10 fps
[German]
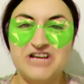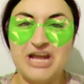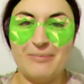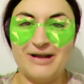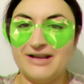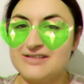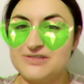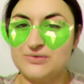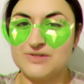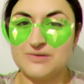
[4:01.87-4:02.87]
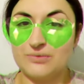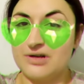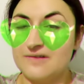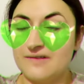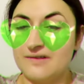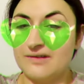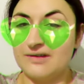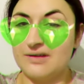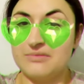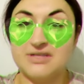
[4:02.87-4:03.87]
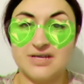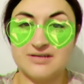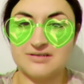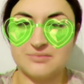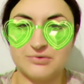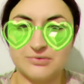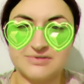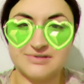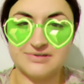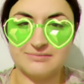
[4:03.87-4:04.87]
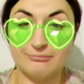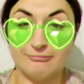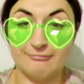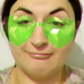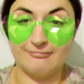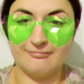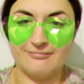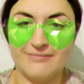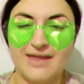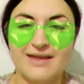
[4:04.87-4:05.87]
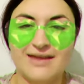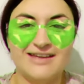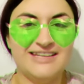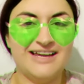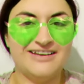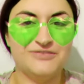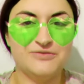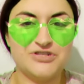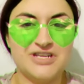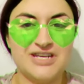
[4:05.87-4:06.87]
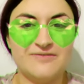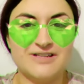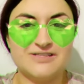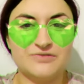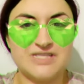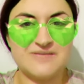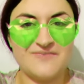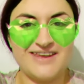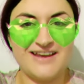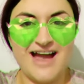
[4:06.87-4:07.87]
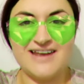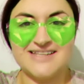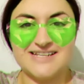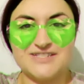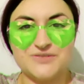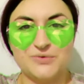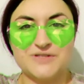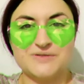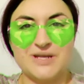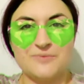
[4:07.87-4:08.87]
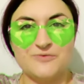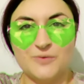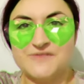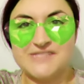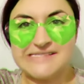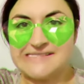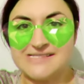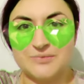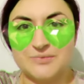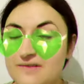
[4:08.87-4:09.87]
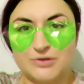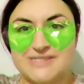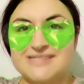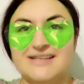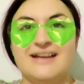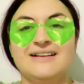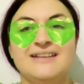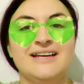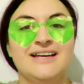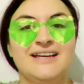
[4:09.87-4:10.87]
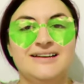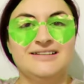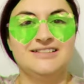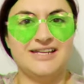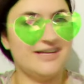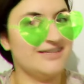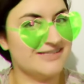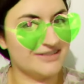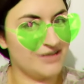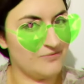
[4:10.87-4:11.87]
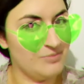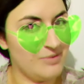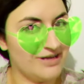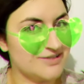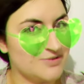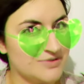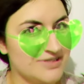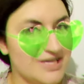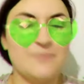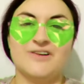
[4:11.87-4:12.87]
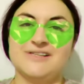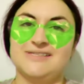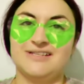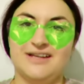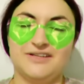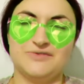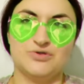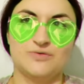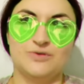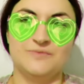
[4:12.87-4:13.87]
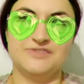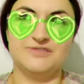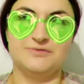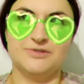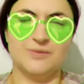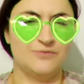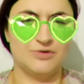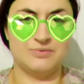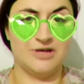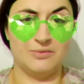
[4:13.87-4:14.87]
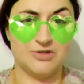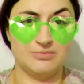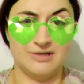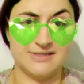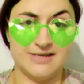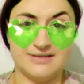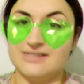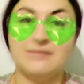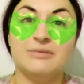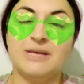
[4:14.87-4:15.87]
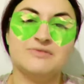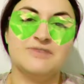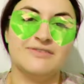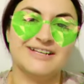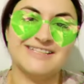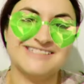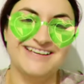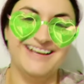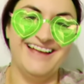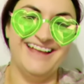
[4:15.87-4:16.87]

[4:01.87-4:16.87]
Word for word: Wieder mal Lexius, nur dass ich eben die Technik benutze. Mhm. Ja, ich wünsche dir jedenfalls auf diesem Weg alles, alles Gute zu deinem 50. Geburtstag. Ich hätte ehrlich gesagt, wie man Lexius ebenfalls nicht gedacht, dass du schon 50 wirst, obwohl du es mir, glaube ich, schon mal gesagt hast, aber ich habe es wieder vergessen.